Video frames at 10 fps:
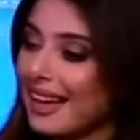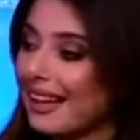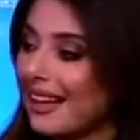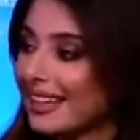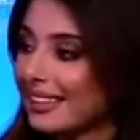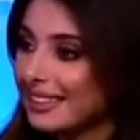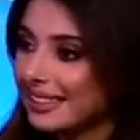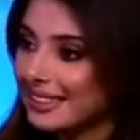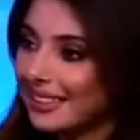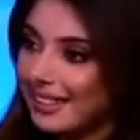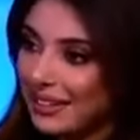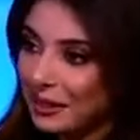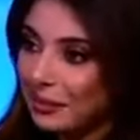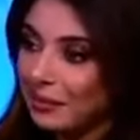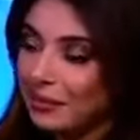آه، اكيد
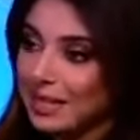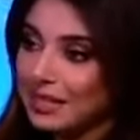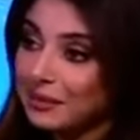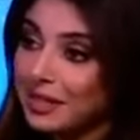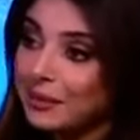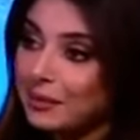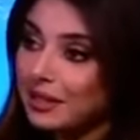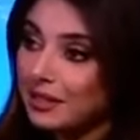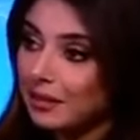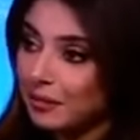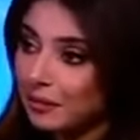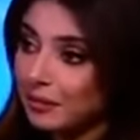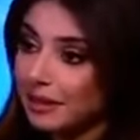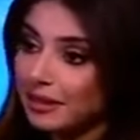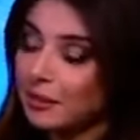آه، اسماء كبيره
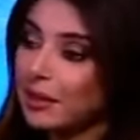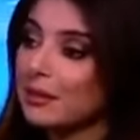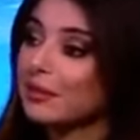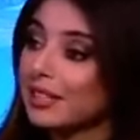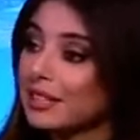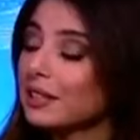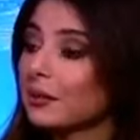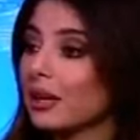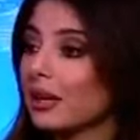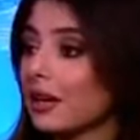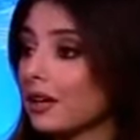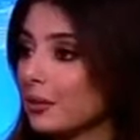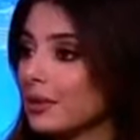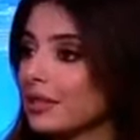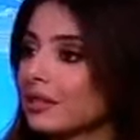بالدراما اللبنانيه
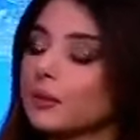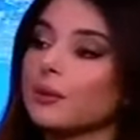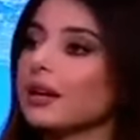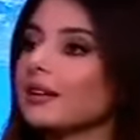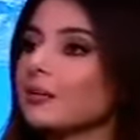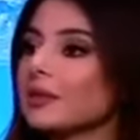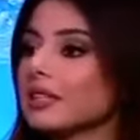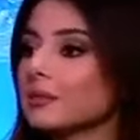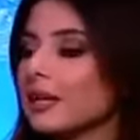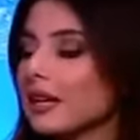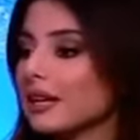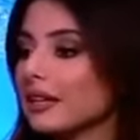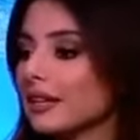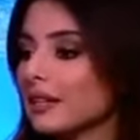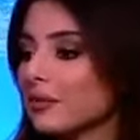والعربيه وانا بالنسبه
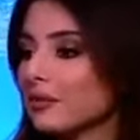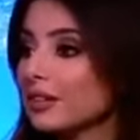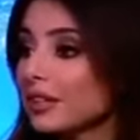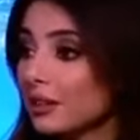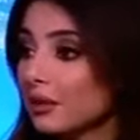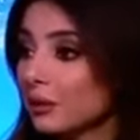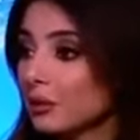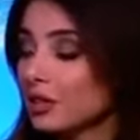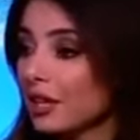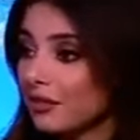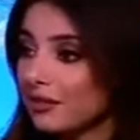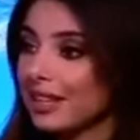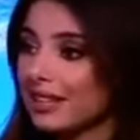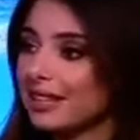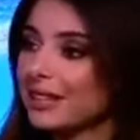لإلي يعني بفتخر وشرف
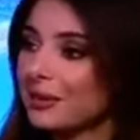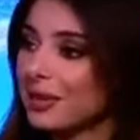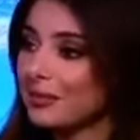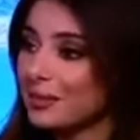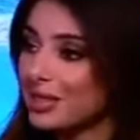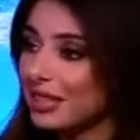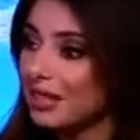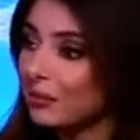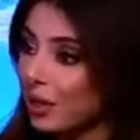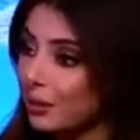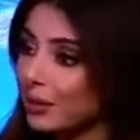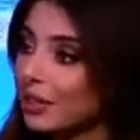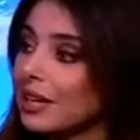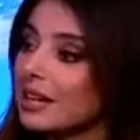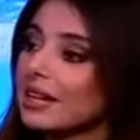لإلي اني اكون عم بشتغل
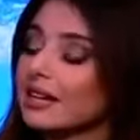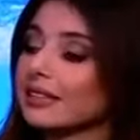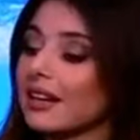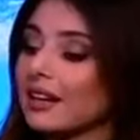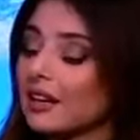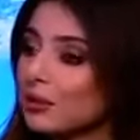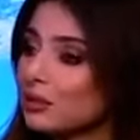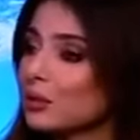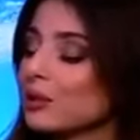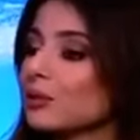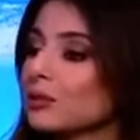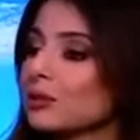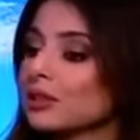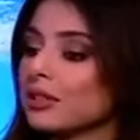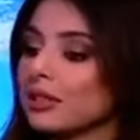معهم آه، تعلمت
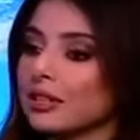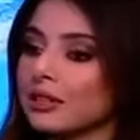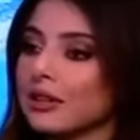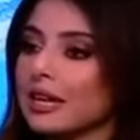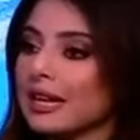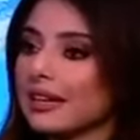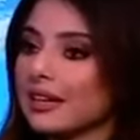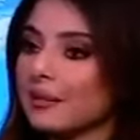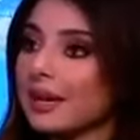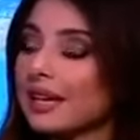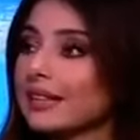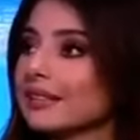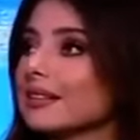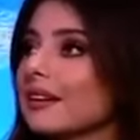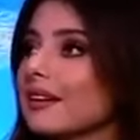منهم ربحت